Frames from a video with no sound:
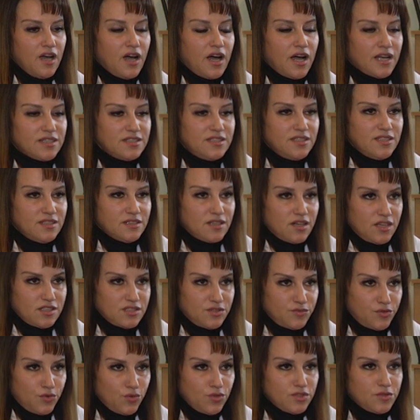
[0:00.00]
один
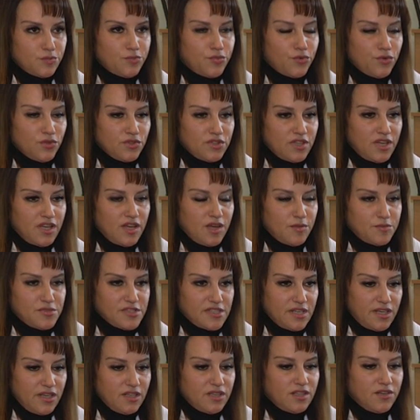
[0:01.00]
раз в год полное
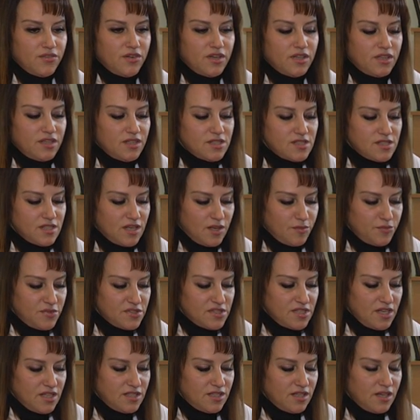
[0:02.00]
обследование с
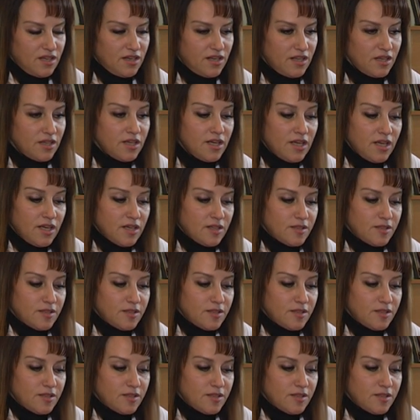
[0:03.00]
обязательной